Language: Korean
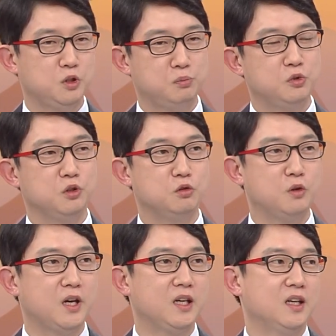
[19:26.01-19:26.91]
90분
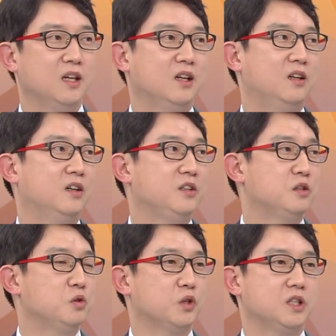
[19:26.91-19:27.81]
이후에 어,
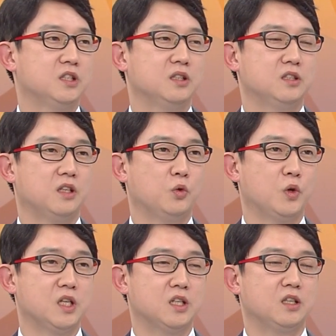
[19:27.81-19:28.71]
혈전
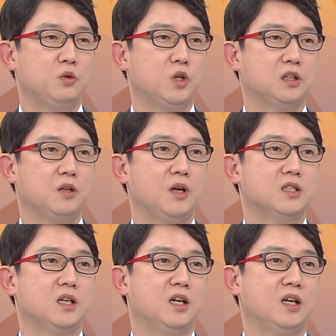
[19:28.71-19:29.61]
용해제가 투약된
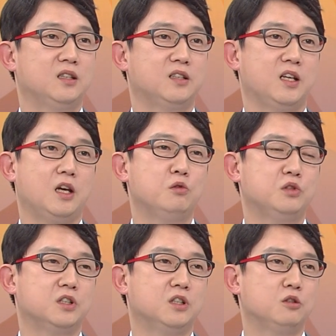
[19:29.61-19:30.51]
환자들의
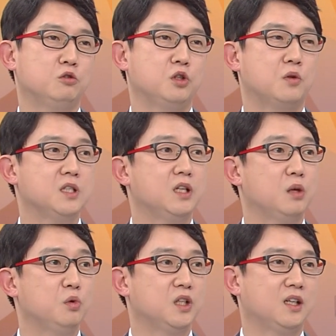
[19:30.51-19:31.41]
예우를 추적
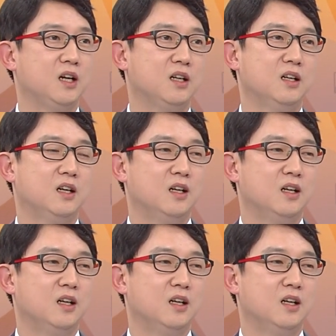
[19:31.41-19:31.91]
관찰해 보니까